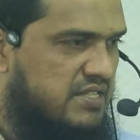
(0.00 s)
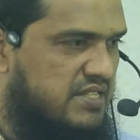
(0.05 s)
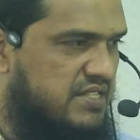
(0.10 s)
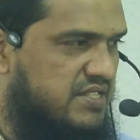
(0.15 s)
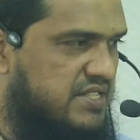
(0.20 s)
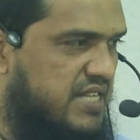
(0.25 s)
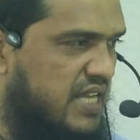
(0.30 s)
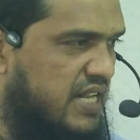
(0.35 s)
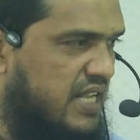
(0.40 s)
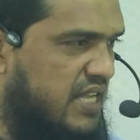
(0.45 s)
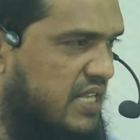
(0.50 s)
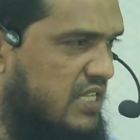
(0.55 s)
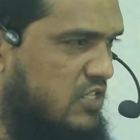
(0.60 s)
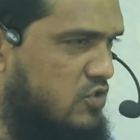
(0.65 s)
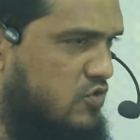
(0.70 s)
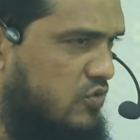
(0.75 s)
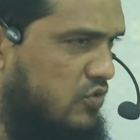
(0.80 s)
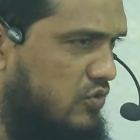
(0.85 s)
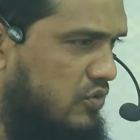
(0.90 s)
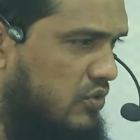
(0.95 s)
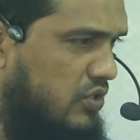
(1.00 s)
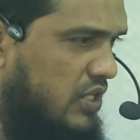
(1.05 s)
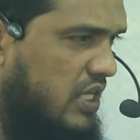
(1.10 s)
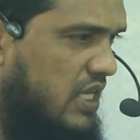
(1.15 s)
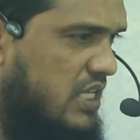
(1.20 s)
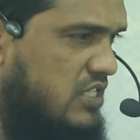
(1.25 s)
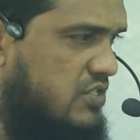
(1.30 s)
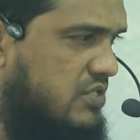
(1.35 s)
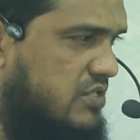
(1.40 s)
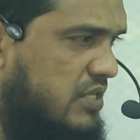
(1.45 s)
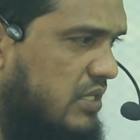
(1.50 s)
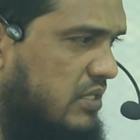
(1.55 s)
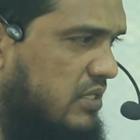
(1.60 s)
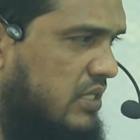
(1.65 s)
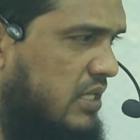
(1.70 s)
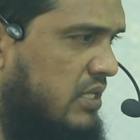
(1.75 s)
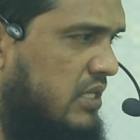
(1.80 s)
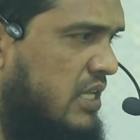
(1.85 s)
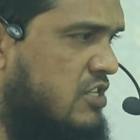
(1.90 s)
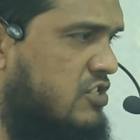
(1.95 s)
যে যারা রাসূলুল্লাহ
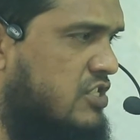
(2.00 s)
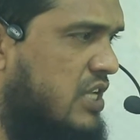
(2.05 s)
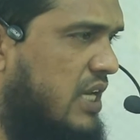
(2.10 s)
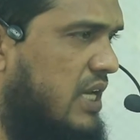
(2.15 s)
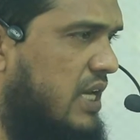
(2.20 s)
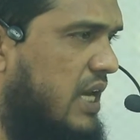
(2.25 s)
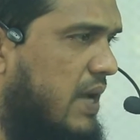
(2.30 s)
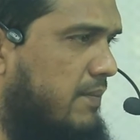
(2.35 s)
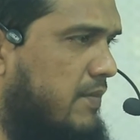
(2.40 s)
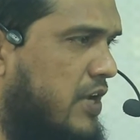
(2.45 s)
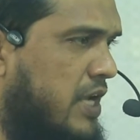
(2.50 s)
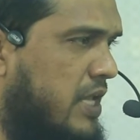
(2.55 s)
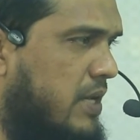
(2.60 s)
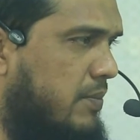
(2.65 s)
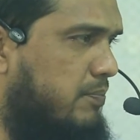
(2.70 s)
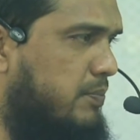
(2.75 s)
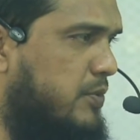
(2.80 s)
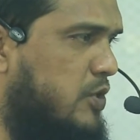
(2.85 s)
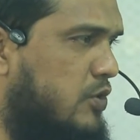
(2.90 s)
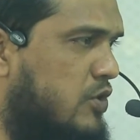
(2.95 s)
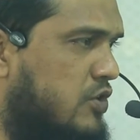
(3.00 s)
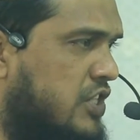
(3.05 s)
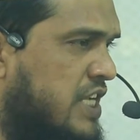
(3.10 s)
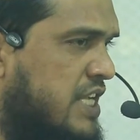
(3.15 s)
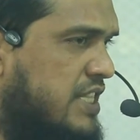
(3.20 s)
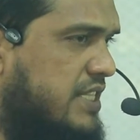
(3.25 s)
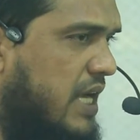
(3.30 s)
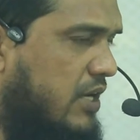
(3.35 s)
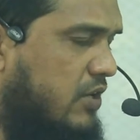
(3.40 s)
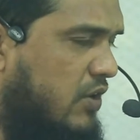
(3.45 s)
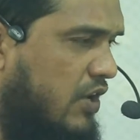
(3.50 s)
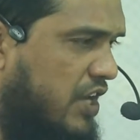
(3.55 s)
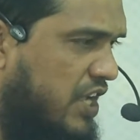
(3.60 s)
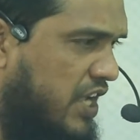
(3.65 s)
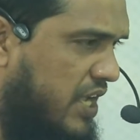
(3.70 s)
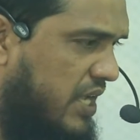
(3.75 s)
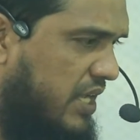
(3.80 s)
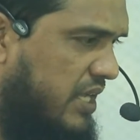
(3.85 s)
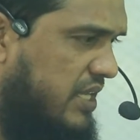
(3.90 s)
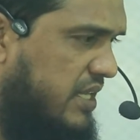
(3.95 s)
সাল্লাল্লাহু সাল্লামের বিরোধিতা
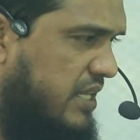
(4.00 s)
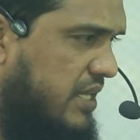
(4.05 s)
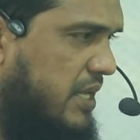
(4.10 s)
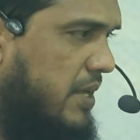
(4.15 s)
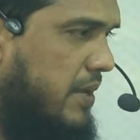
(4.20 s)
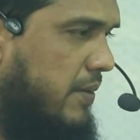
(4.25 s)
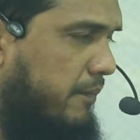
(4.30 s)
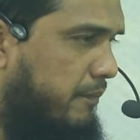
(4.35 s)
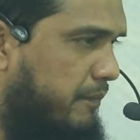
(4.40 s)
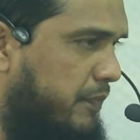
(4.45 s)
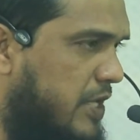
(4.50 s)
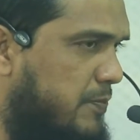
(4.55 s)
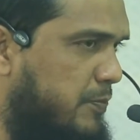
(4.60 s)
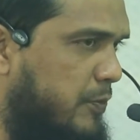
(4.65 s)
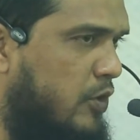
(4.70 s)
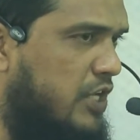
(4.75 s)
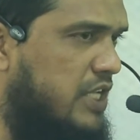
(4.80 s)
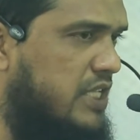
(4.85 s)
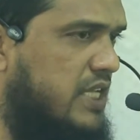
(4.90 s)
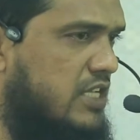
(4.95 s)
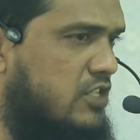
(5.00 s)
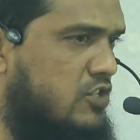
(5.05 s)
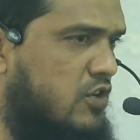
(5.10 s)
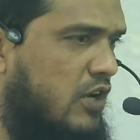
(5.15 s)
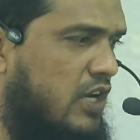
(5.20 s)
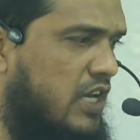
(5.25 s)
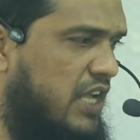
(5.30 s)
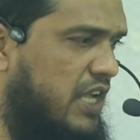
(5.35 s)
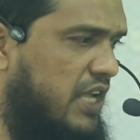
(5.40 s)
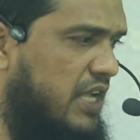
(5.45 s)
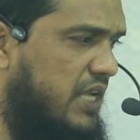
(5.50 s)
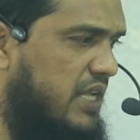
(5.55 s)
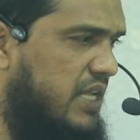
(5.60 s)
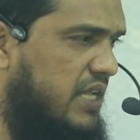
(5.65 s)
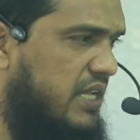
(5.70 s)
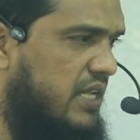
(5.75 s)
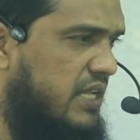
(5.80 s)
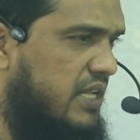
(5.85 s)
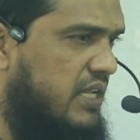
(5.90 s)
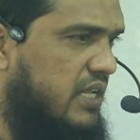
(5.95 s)
করে বিপরীতে চলে
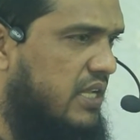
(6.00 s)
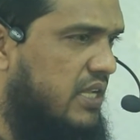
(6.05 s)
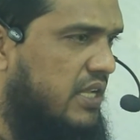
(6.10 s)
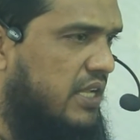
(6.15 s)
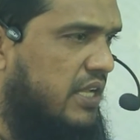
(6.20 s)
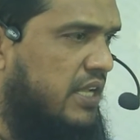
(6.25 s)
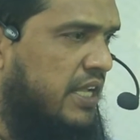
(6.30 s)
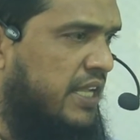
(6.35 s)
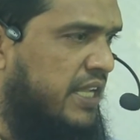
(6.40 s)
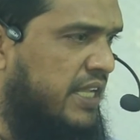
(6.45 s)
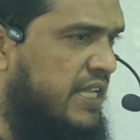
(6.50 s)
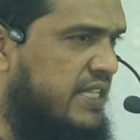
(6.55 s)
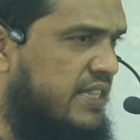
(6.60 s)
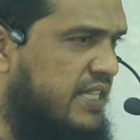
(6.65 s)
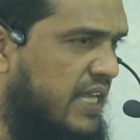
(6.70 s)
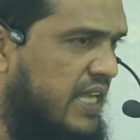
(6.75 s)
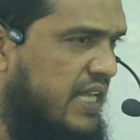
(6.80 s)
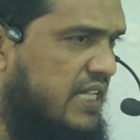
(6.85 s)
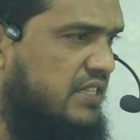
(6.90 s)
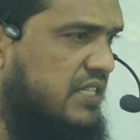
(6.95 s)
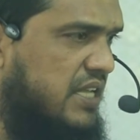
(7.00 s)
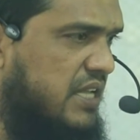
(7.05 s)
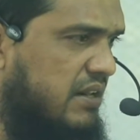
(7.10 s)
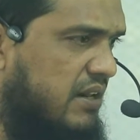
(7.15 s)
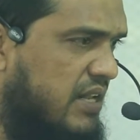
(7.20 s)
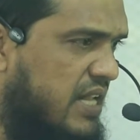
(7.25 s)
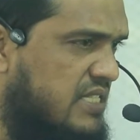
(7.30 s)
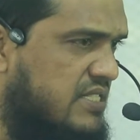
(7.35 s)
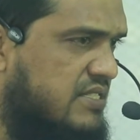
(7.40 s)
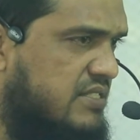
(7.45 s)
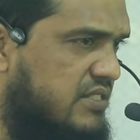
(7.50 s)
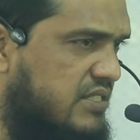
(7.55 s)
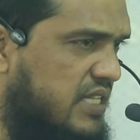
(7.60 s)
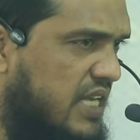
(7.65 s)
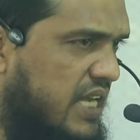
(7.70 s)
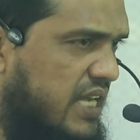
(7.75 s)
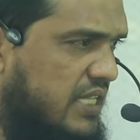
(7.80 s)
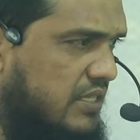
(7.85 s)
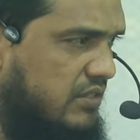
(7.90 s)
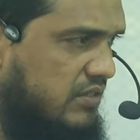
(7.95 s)
হেদায়াতের
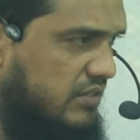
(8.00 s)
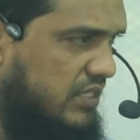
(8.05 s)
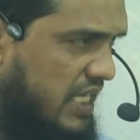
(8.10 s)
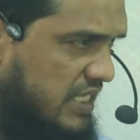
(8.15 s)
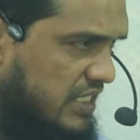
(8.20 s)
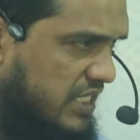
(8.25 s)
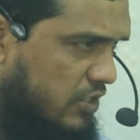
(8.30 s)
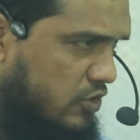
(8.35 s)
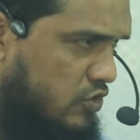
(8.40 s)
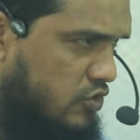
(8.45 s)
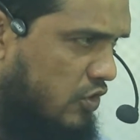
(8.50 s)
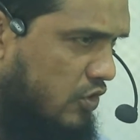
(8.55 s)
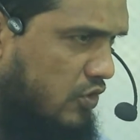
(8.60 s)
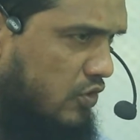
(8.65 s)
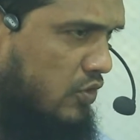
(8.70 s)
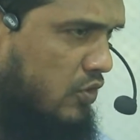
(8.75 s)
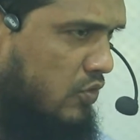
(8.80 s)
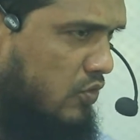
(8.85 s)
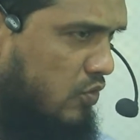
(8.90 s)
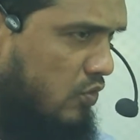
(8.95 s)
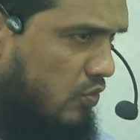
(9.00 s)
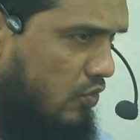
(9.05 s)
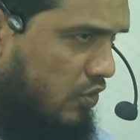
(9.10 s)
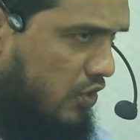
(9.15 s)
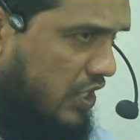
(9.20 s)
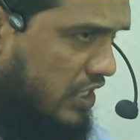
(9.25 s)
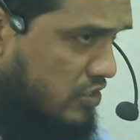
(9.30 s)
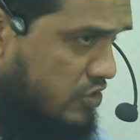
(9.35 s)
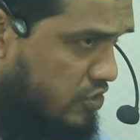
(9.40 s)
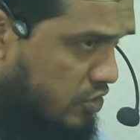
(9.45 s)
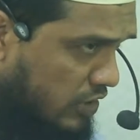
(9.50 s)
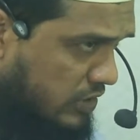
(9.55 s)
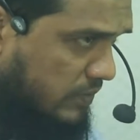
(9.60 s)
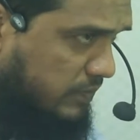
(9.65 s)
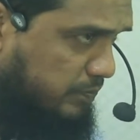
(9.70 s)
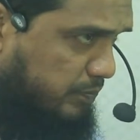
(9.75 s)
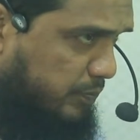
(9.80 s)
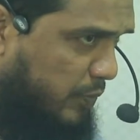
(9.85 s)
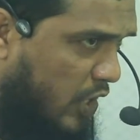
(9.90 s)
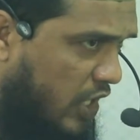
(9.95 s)
রাস্তা তাদের জন্য কোনটা
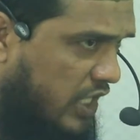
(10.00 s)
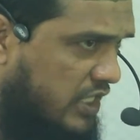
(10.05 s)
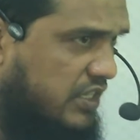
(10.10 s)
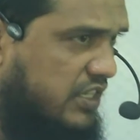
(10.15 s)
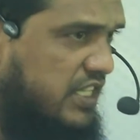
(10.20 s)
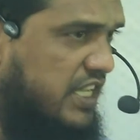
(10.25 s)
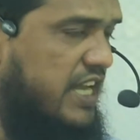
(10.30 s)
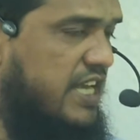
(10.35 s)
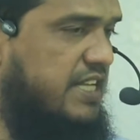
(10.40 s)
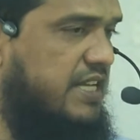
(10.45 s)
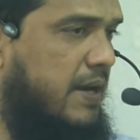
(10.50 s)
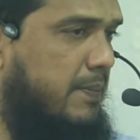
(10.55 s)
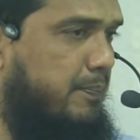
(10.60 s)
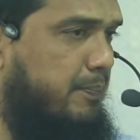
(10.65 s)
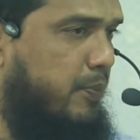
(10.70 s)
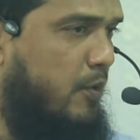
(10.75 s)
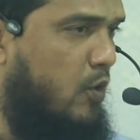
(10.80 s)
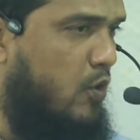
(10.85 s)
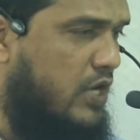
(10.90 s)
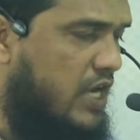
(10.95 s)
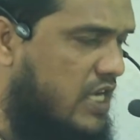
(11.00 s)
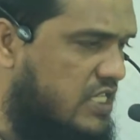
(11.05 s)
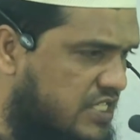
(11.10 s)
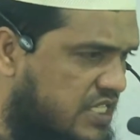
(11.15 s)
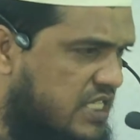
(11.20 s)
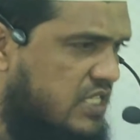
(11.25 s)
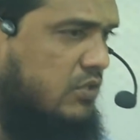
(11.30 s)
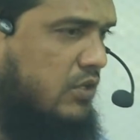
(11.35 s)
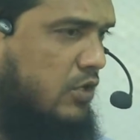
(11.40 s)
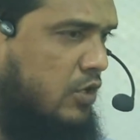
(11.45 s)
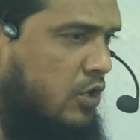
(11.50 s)
সৎপথ এটা প্রকাশিত